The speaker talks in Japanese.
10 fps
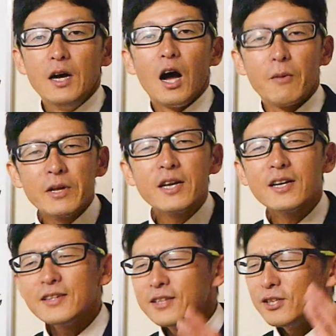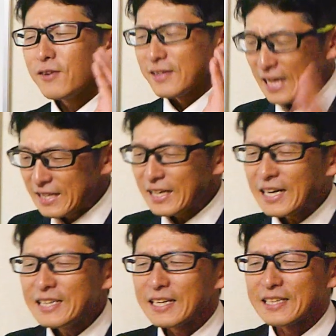アメリカっていうのはなんだ
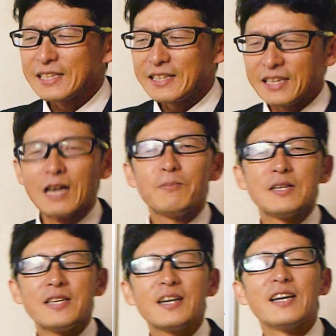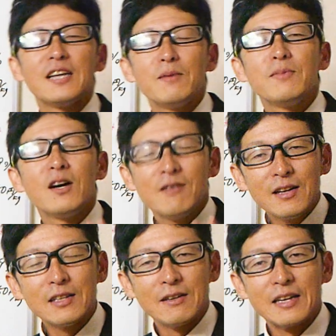かんだ言ってやっぱり世界
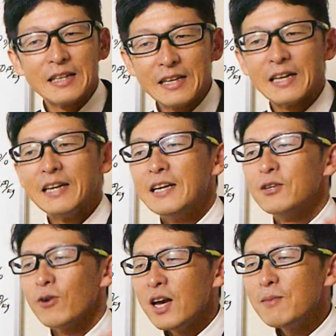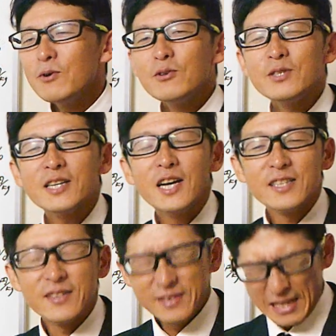ナンバーワンなわけでドラえもんの世界
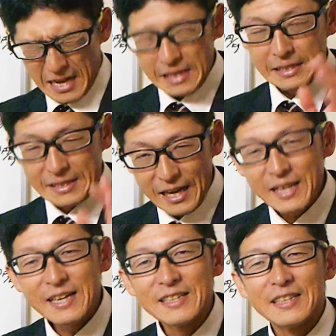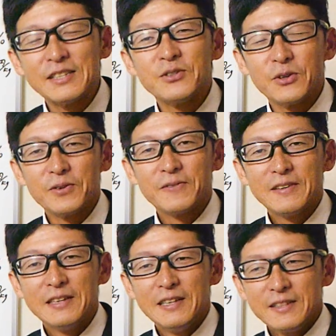で言ったらジャイアンなんですよ
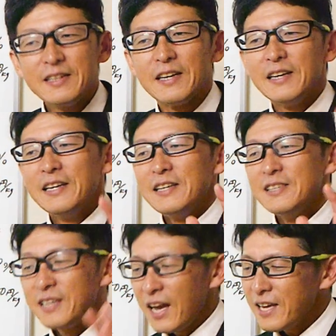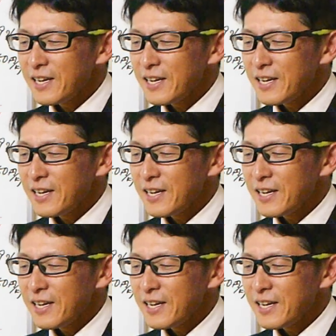でジャ